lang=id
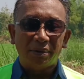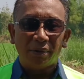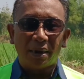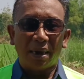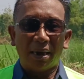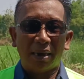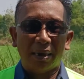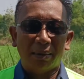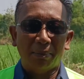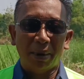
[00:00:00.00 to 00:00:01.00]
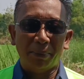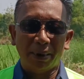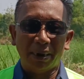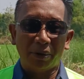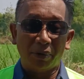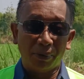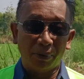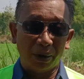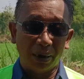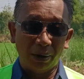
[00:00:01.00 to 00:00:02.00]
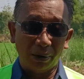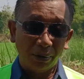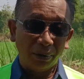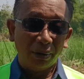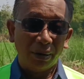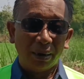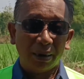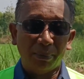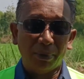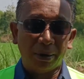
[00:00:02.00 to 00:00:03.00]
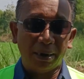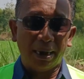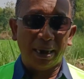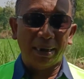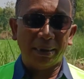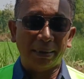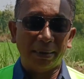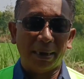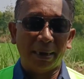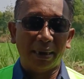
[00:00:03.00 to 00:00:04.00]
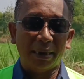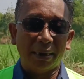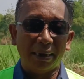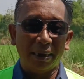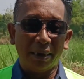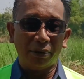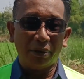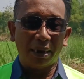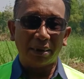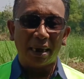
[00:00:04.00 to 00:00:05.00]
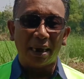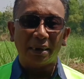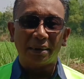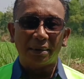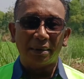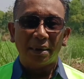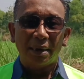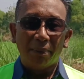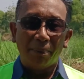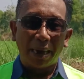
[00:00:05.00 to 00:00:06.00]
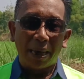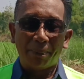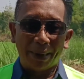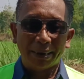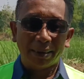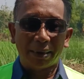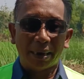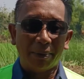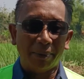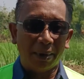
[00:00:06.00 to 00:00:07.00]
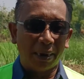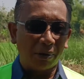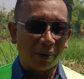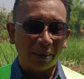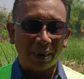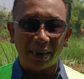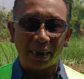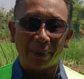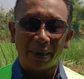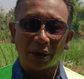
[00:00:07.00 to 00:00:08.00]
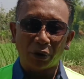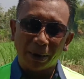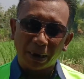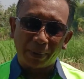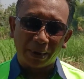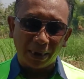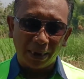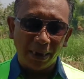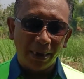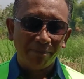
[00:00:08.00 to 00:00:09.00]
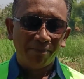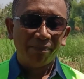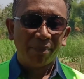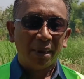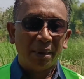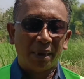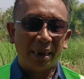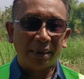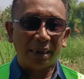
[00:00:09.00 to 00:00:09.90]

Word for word: sudah lebih dari 20 kilo. Kemudian eh, ini sudah sangat berlapis. Kami melakukan penelitian kemarin satu meter persegi, ternyata